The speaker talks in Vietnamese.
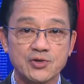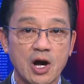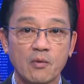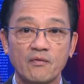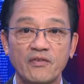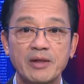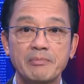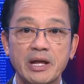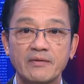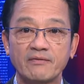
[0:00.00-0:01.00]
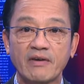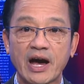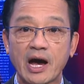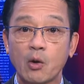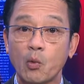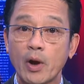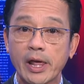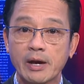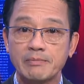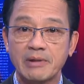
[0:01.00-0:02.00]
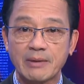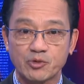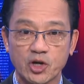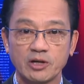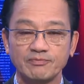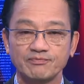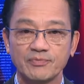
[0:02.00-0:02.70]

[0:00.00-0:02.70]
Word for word: giữa ông Venman và William làm chứng,